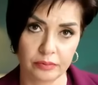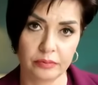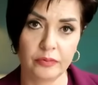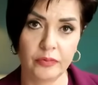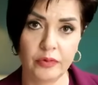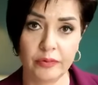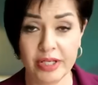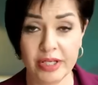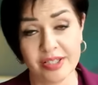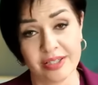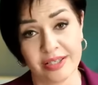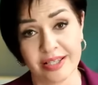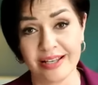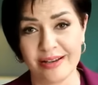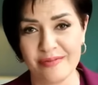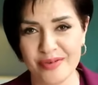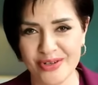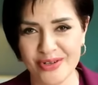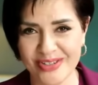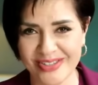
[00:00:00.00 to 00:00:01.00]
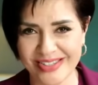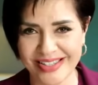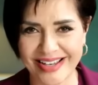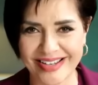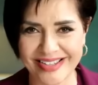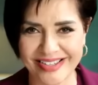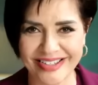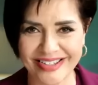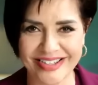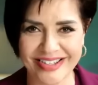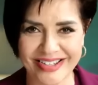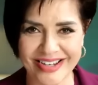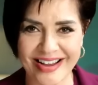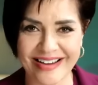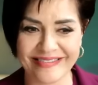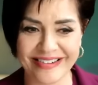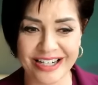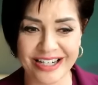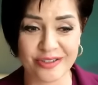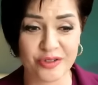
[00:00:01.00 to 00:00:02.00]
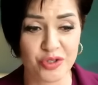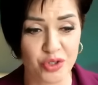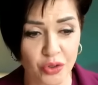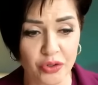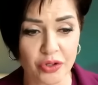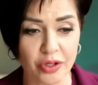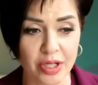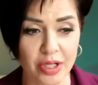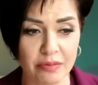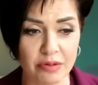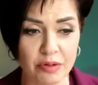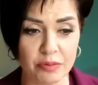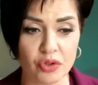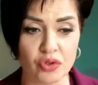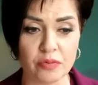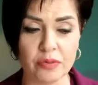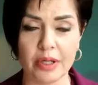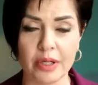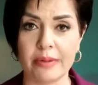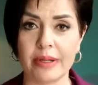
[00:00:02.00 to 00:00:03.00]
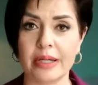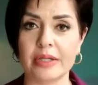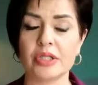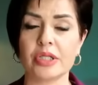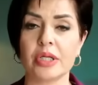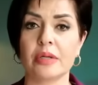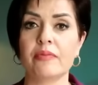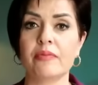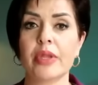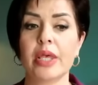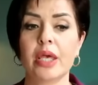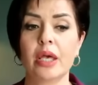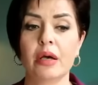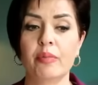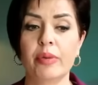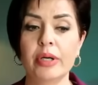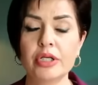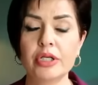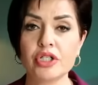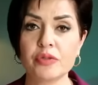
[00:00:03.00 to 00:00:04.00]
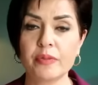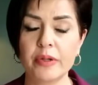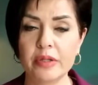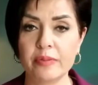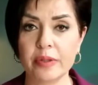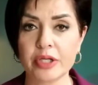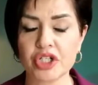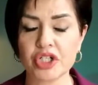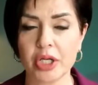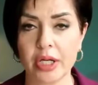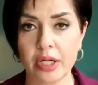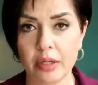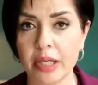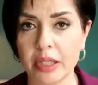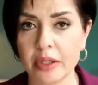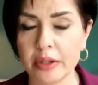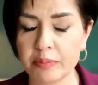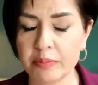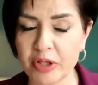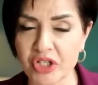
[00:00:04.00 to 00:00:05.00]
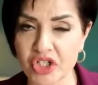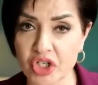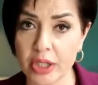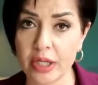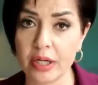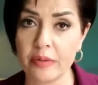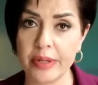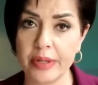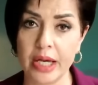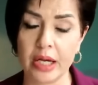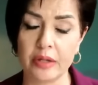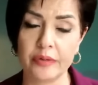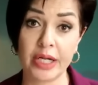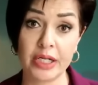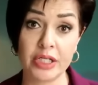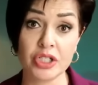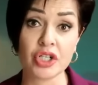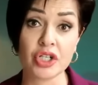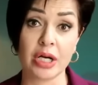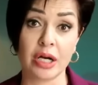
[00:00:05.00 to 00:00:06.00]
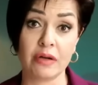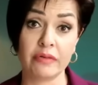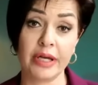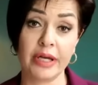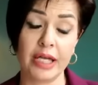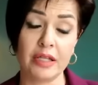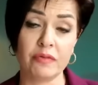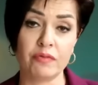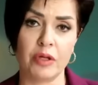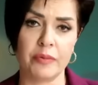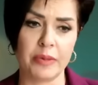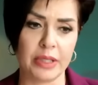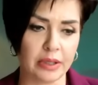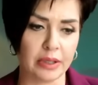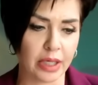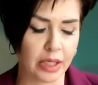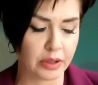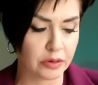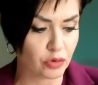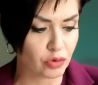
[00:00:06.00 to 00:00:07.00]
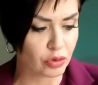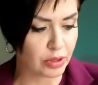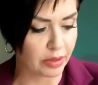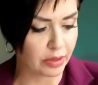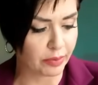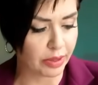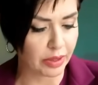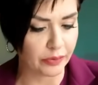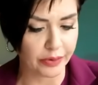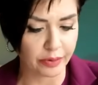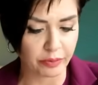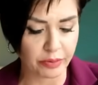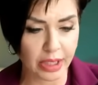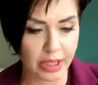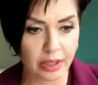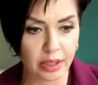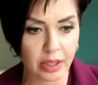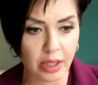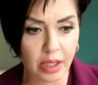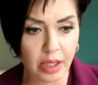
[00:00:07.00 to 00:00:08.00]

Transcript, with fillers: Eskiden böyle siyasetçiler vardı. Çok önemli bir cümle bence. Barışmayı başaraman, başaramayanlar hiç kavga etmemeli derdi Süleyman Demirel.